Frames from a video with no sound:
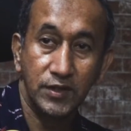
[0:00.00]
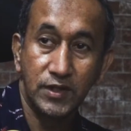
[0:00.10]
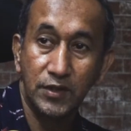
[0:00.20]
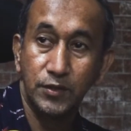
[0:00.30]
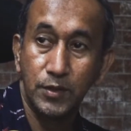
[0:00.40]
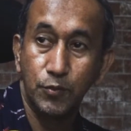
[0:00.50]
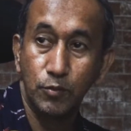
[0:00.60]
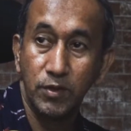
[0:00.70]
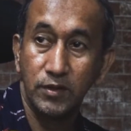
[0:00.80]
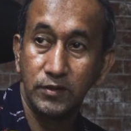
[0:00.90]
স্বাধীনতা
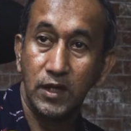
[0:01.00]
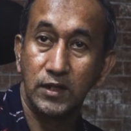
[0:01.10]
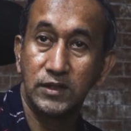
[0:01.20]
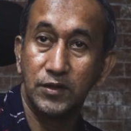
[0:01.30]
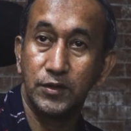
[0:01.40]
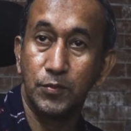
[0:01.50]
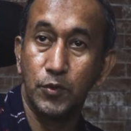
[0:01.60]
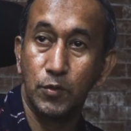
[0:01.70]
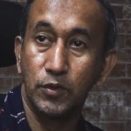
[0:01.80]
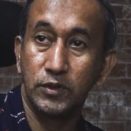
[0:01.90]
পূর্বে আর স্বাধীনতা
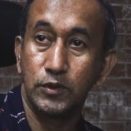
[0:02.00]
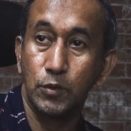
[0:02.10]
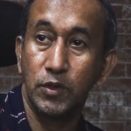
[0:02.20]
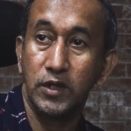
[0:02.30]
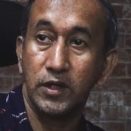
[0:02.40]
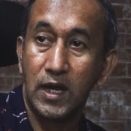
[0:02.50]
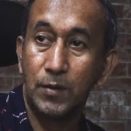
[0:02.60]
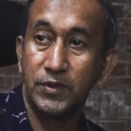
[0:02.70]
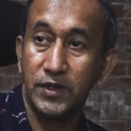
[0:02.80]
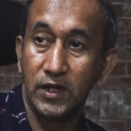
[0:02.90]
পরবর্তী সময়ে
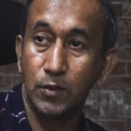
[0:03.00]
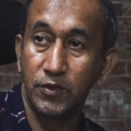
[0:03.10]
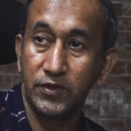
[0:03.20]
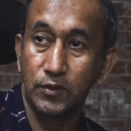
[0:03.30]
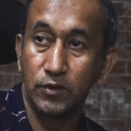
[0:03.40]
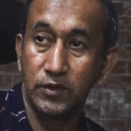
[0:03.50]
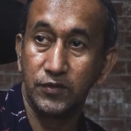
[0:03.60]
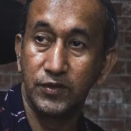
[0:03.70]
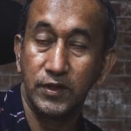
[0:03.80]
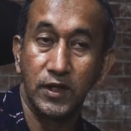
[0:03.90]
আমি যেখানে অবস্থান
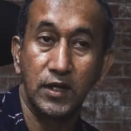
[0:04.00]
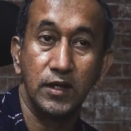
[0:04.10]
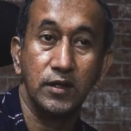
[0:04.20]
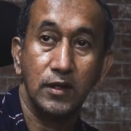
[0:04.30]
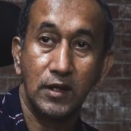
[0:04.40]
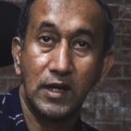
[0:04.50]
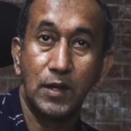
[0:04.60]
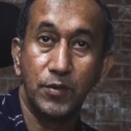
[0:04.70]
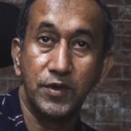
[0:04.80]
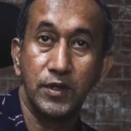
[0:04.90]
করতেছি সেখানে এই
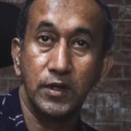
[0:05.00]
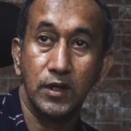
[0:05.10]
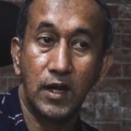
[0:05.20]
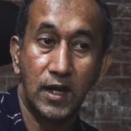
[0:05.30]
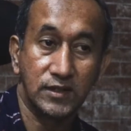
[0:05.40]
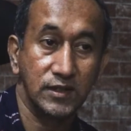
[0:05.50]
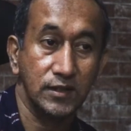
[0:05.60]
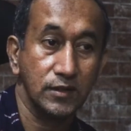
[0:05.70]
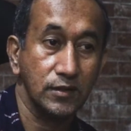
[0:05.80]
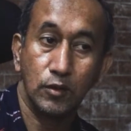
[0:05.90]
লাইব্রেরিটি আসে
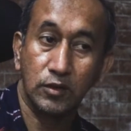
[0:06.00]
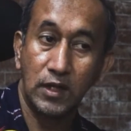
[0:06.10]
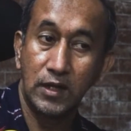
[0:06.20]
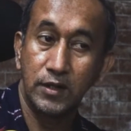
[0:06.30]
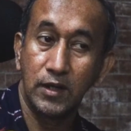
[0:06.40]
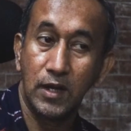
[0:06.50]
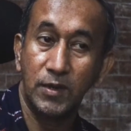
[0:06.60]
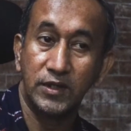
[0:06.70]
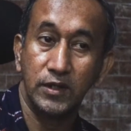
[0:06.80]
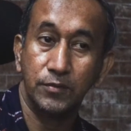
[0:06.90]
তৎকালীন
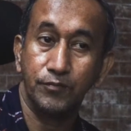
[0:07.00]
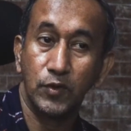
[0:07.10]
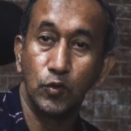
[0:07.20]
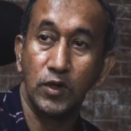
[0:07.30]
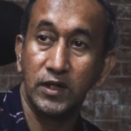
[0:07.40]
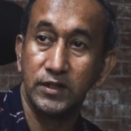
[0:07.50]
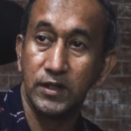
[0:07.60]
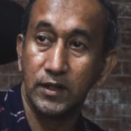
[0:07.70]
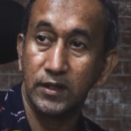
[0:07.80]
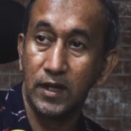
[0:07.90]
আমাদের
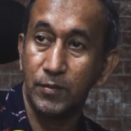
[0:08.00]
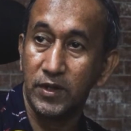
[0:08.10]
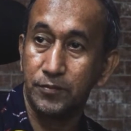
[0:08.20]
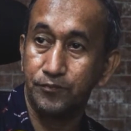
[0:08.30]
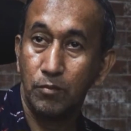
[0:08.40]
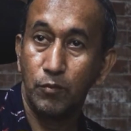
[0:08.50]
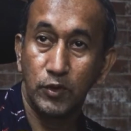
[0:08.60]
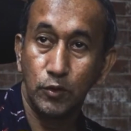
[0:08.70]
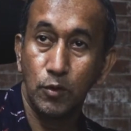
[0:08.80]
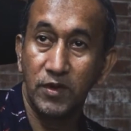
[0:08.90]
গঙ্গাদিয়া গ্রামের
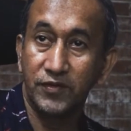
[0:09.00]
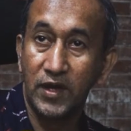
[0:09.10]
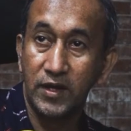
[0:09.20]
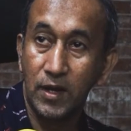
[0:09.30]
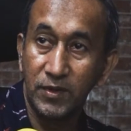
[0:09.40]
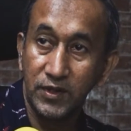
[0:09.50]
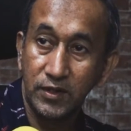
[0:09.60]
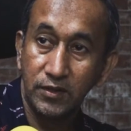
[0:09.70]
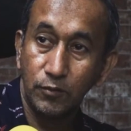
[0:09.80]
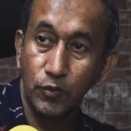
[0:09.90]
মতুর রহমান স্যার আমাদের
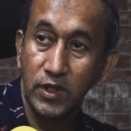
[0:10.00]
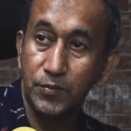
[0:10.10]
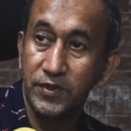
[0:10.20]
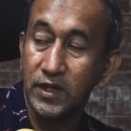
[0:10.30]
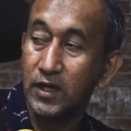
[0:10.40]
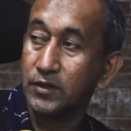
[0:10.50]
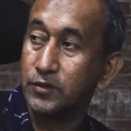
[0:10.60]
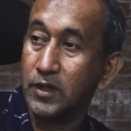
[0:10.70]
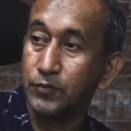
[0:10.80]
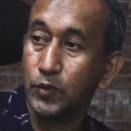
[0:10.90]
ওনার পিতা
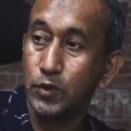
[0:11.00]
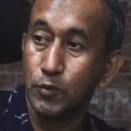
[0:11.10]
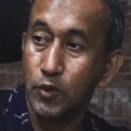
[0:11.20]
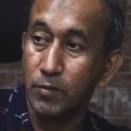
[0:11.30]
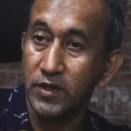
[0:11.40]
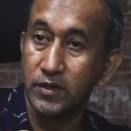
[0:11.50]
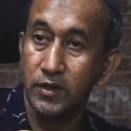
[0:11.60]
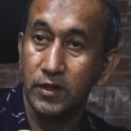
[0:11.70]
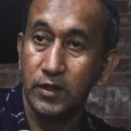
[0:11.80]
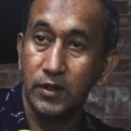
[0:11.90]
জনাব তৈবুর রহমান
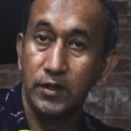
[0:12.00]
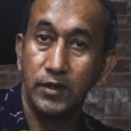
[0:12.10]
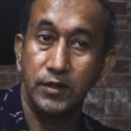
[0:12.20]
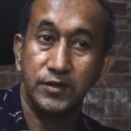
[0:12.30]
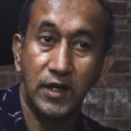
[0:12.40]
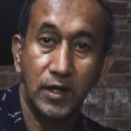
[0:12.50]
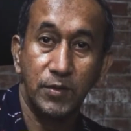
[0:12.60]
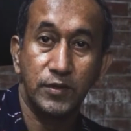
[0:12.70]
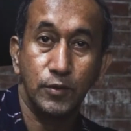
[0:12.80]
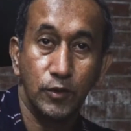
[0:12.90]

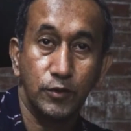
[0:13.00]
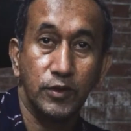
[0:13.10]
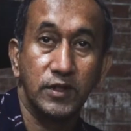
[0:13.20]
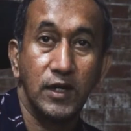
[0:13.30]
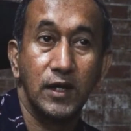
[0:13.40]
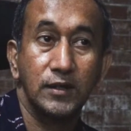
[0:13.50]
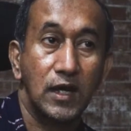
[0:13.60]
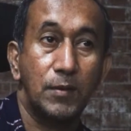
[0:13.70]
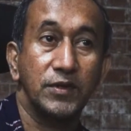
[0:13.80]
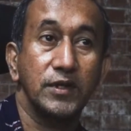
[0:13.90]
সাহেবের সহযোগিতা
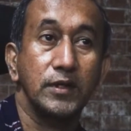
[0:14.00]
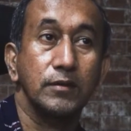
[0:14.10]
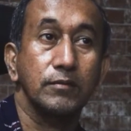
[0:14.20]
আমাদের